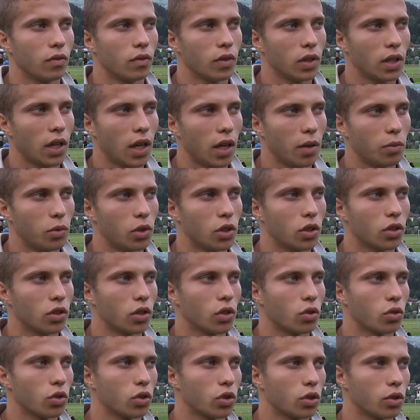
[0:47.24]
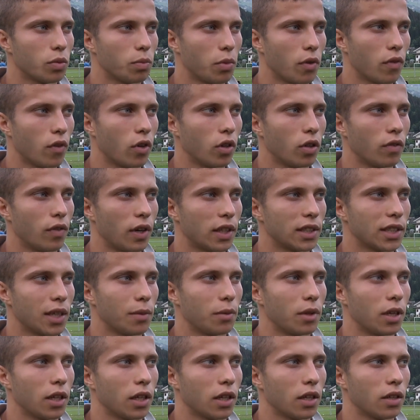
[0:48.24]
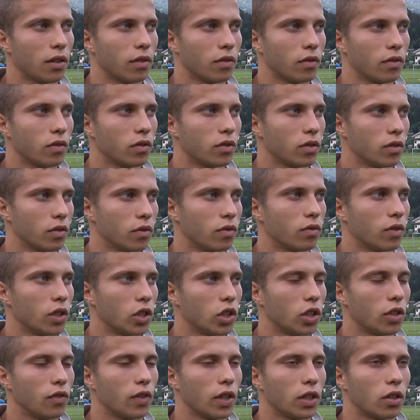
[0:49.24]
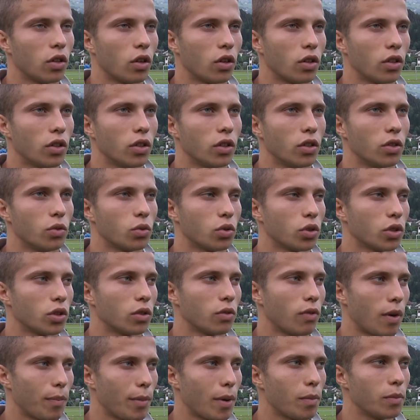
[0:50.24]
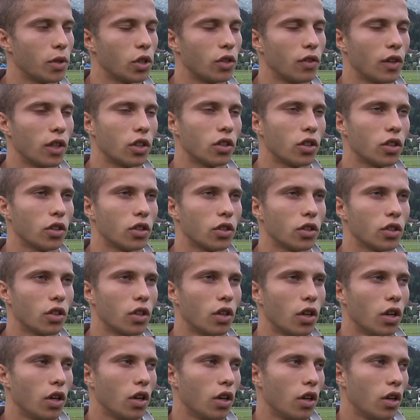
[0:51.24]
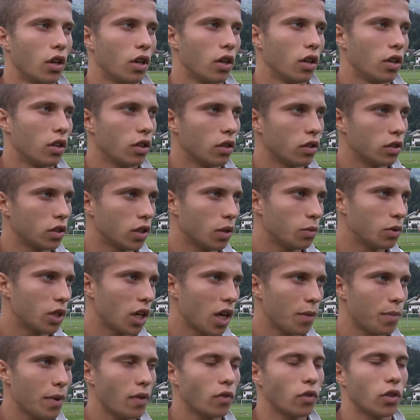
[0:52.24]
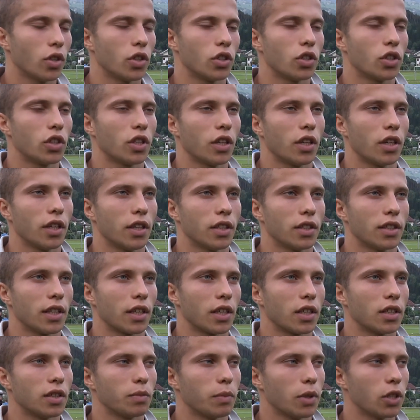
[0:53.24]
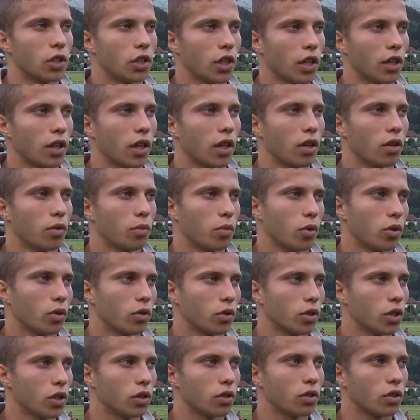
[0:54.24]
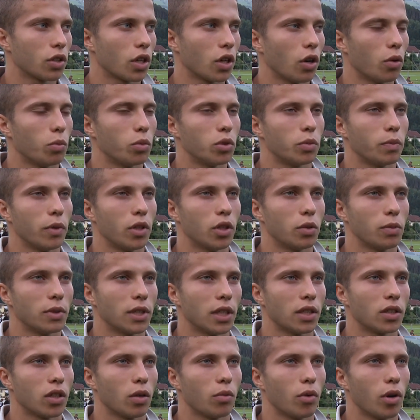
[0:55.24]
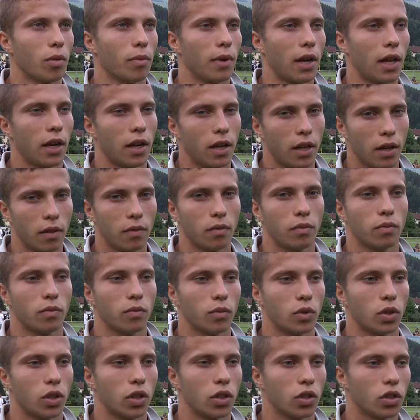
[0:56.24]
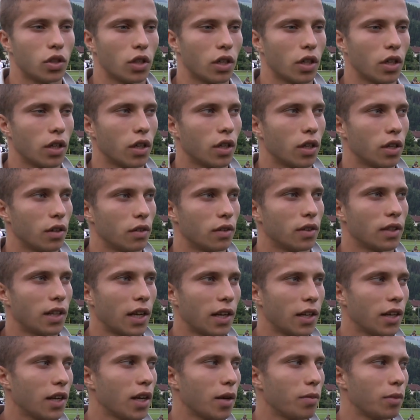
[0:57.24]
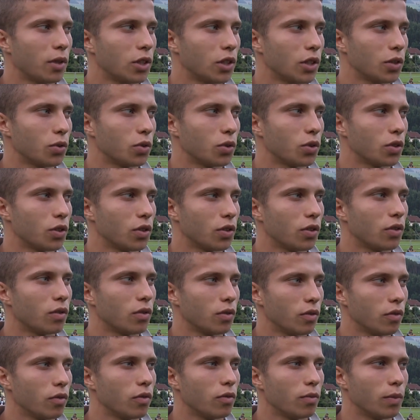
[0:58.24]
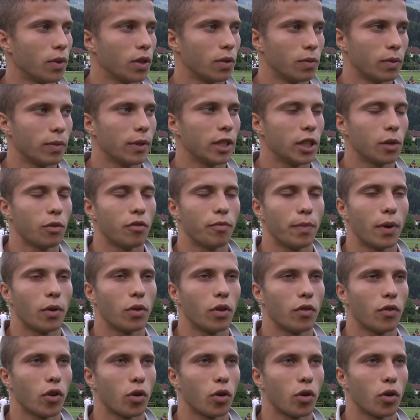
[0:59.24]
Wydaje mi się, że już powoli wracamy na właściwe tory i już łapiemy świeżość. Z tym, że na pewno jeszcze jest jakieś zmęczenie, no bo ciężki obóz mieliśmy za sobą, ale myślę, że na ligę będzie już, będziemy w pełni